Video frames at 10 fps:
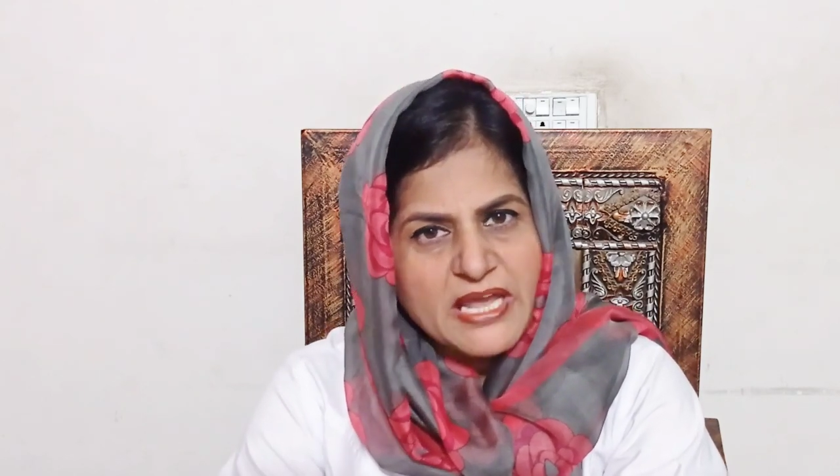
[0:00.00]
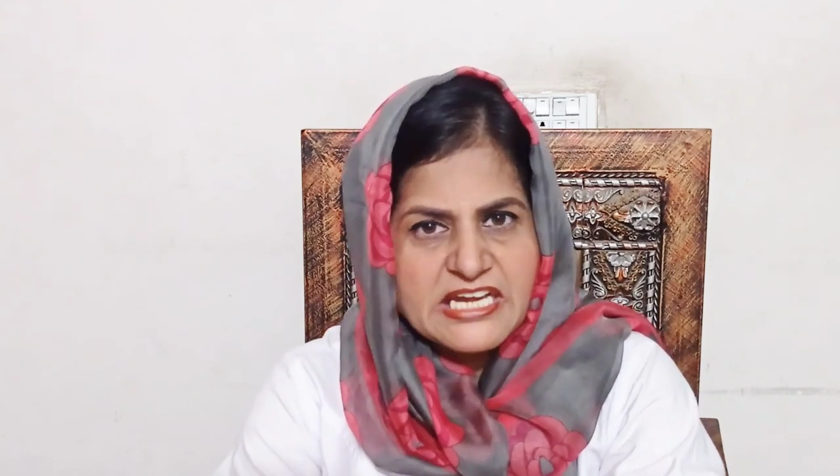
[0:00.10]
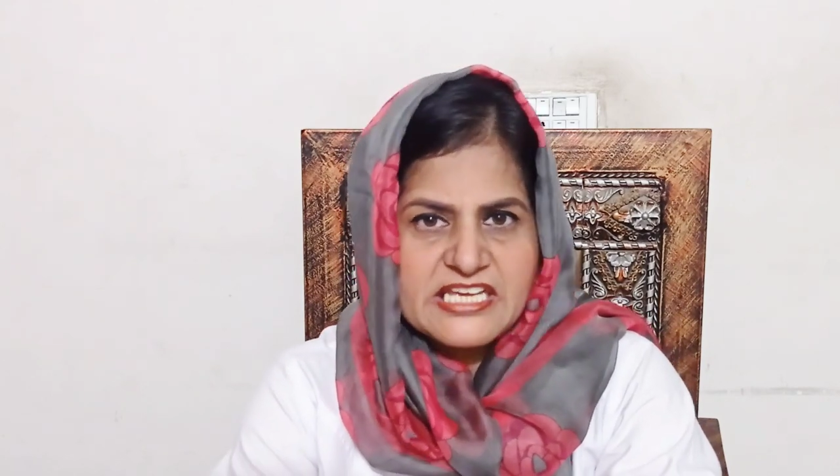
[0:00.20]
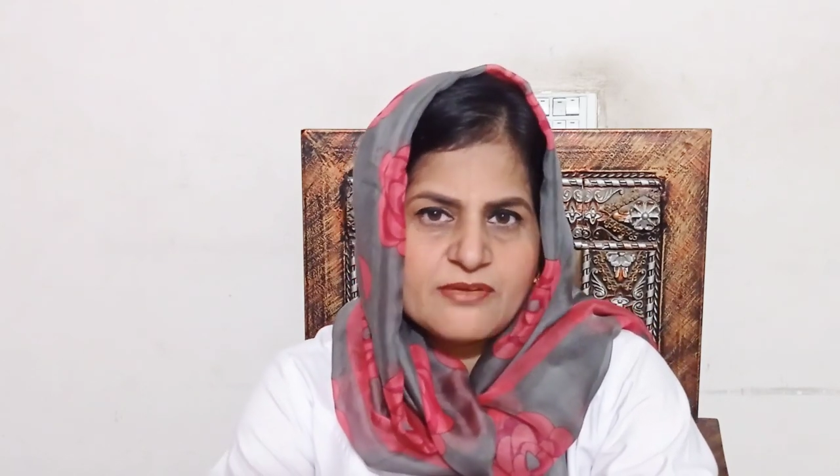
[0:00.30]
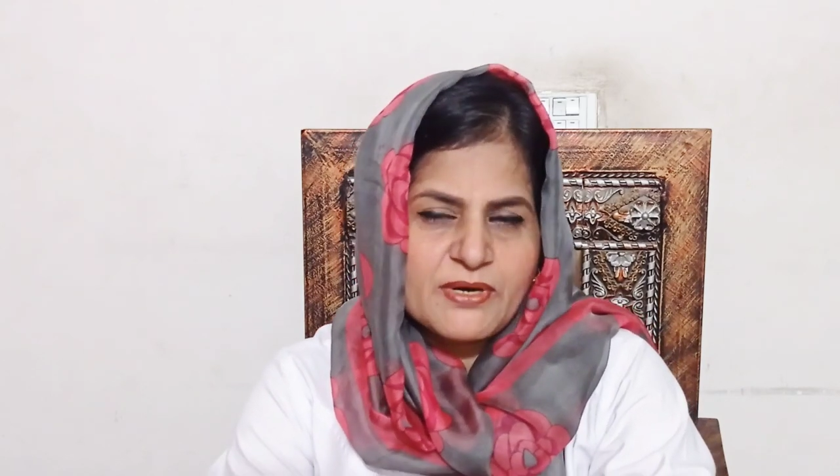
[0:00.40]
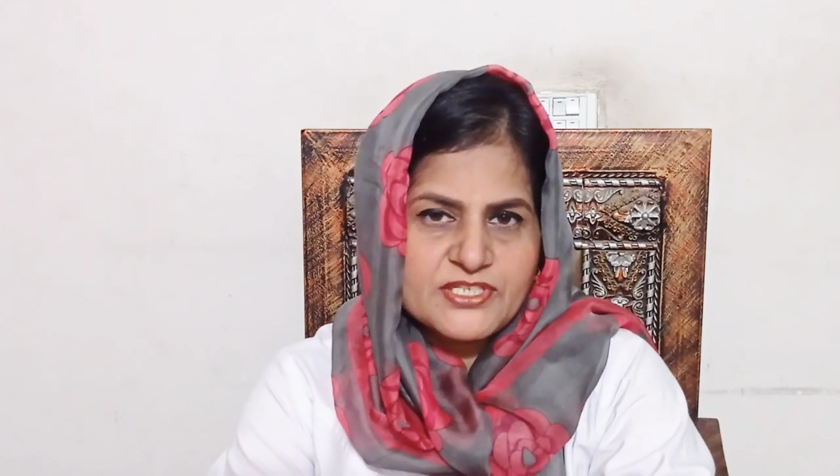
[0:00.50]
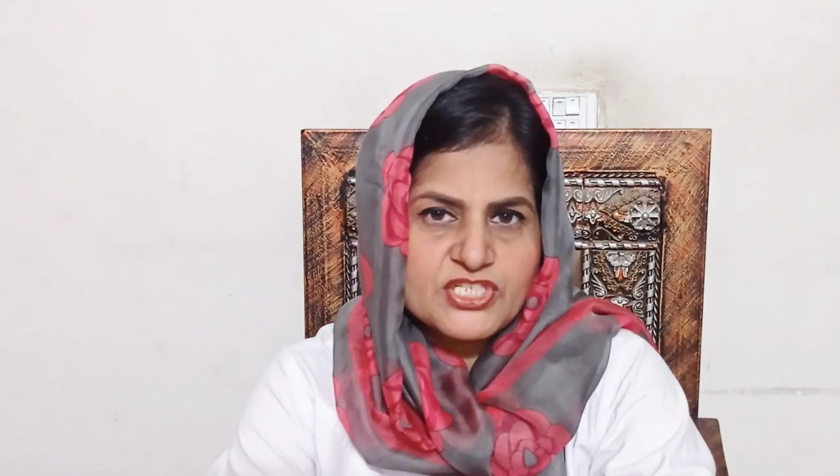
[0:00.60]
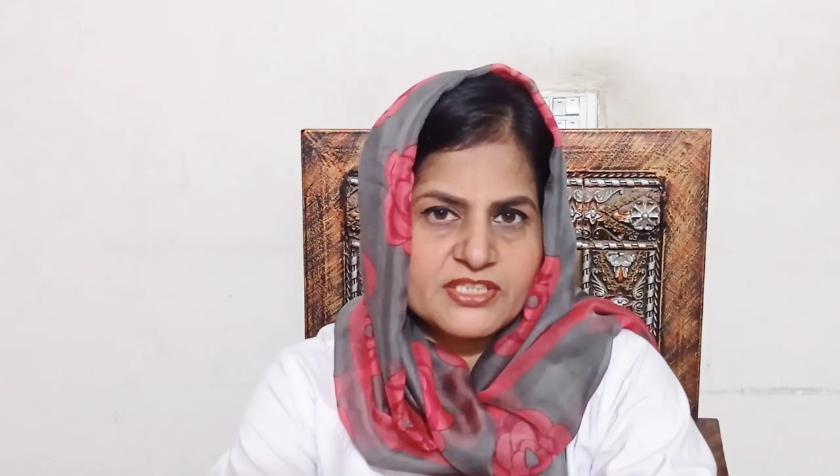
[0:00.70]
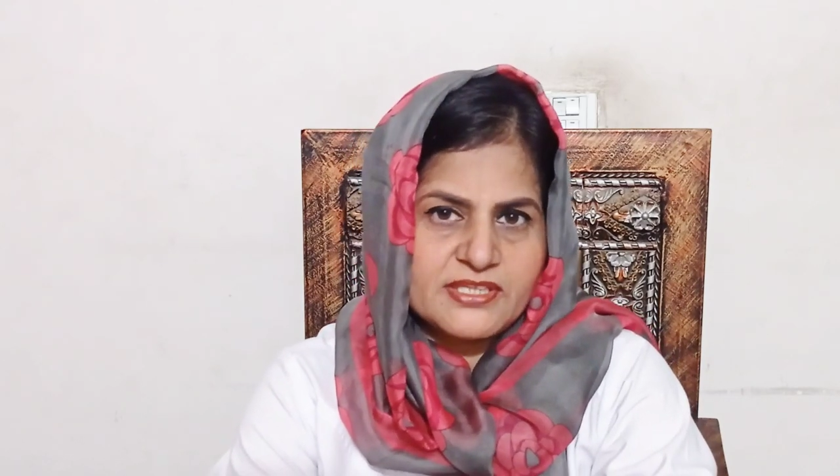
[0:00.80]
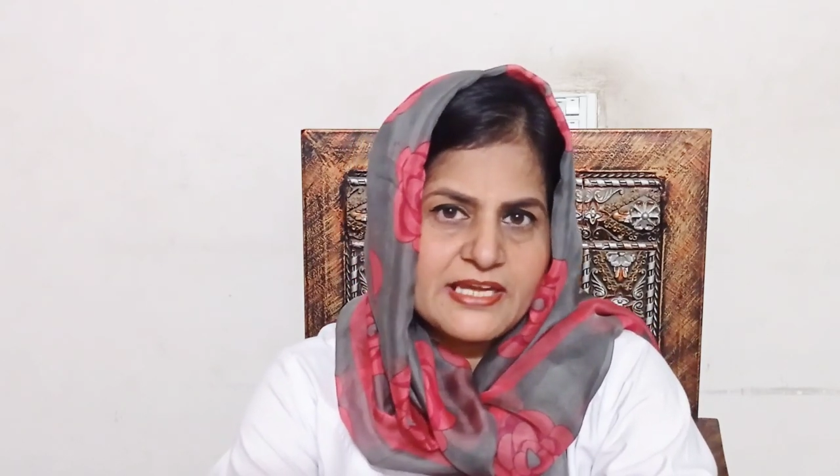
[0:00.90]
पहले ही बन
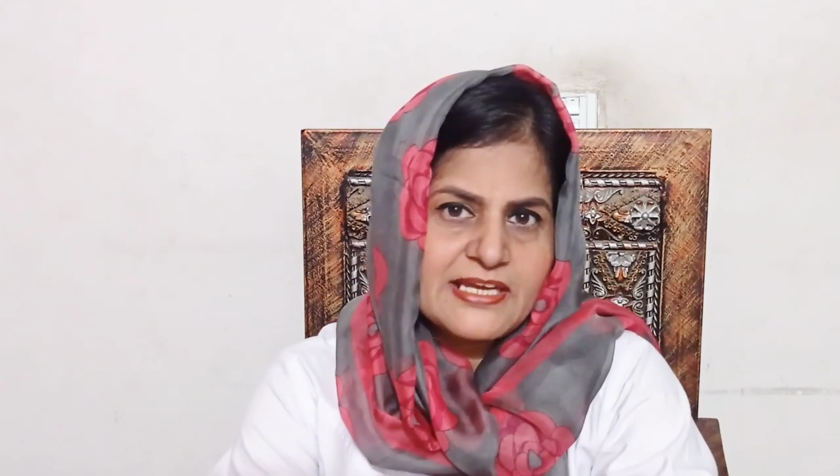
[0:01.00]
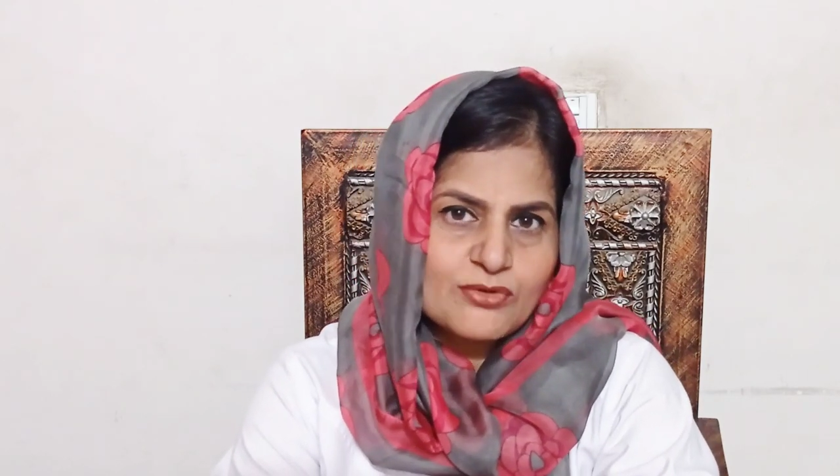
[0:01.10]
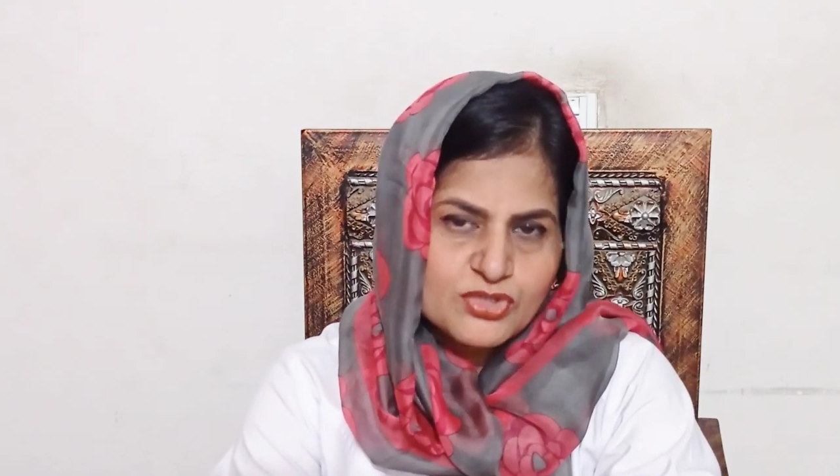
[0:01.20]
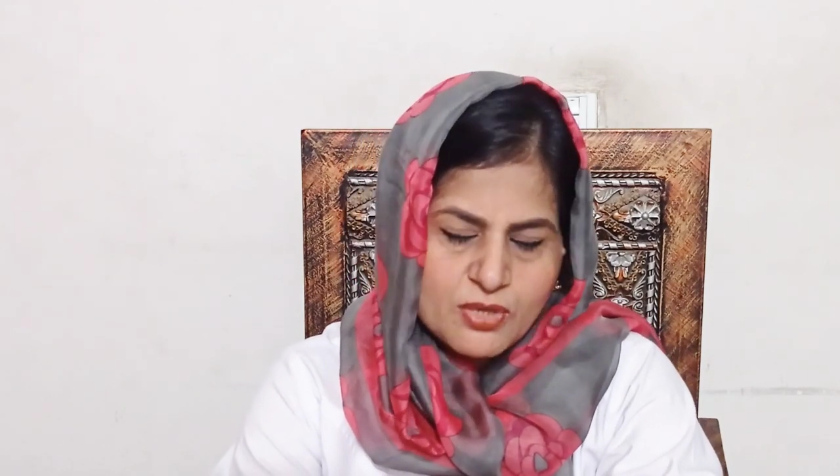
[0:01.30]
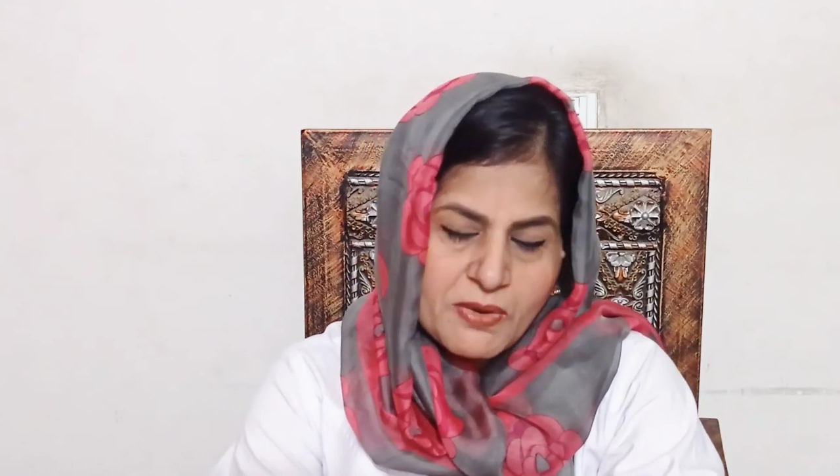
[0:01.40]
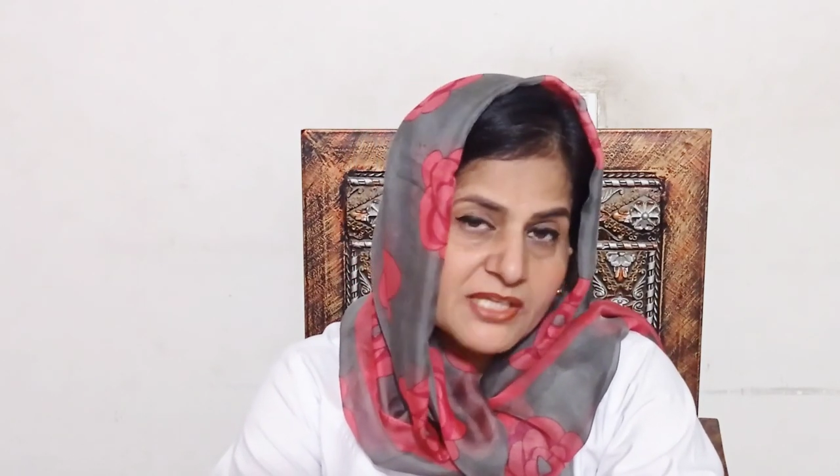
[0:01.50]
जाता है या उसके